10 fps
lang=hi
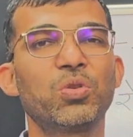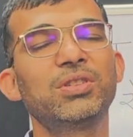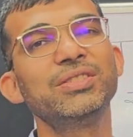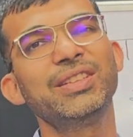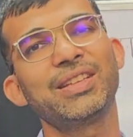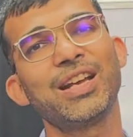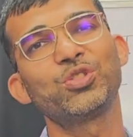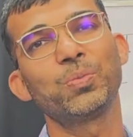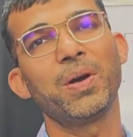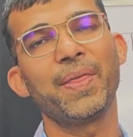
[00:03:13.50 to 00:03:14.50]
डॉक्टर से क्या
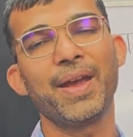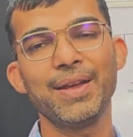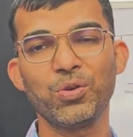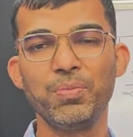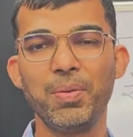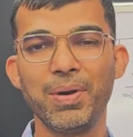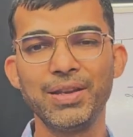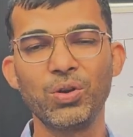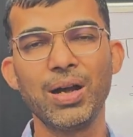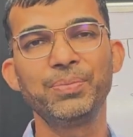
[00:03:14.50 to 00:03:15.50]
छुपाना है कोई
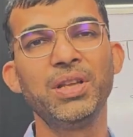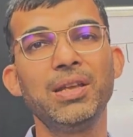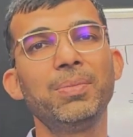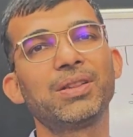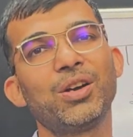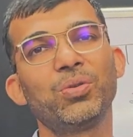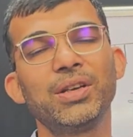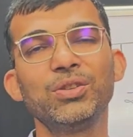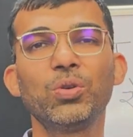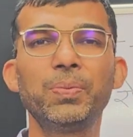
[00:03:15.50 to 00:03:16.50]
बीमारी को आप नहीं
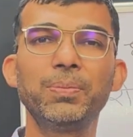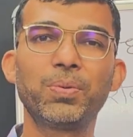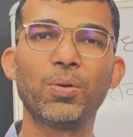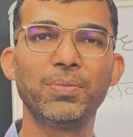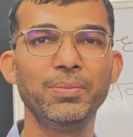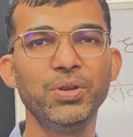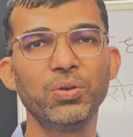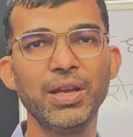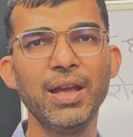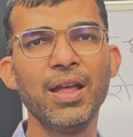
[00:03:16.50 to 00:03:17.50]
बताओगे तो फिर प्रॉब्लम ही
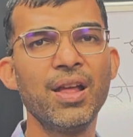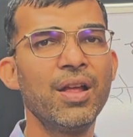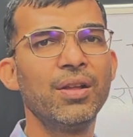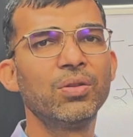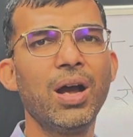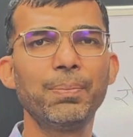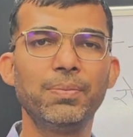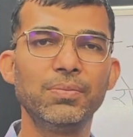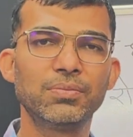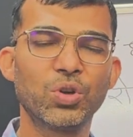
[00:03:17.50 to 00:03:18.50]
होगी तो
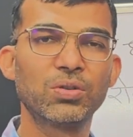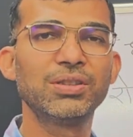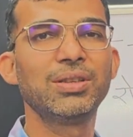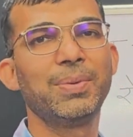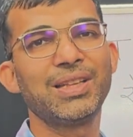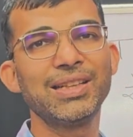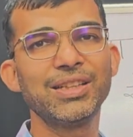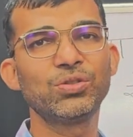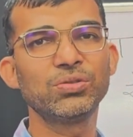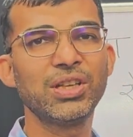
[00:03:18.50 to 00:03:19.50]
आप डॉक्टर से
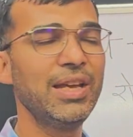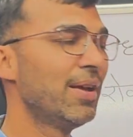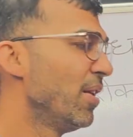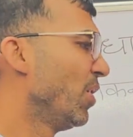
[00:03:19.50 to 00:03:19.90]
बताते तो सही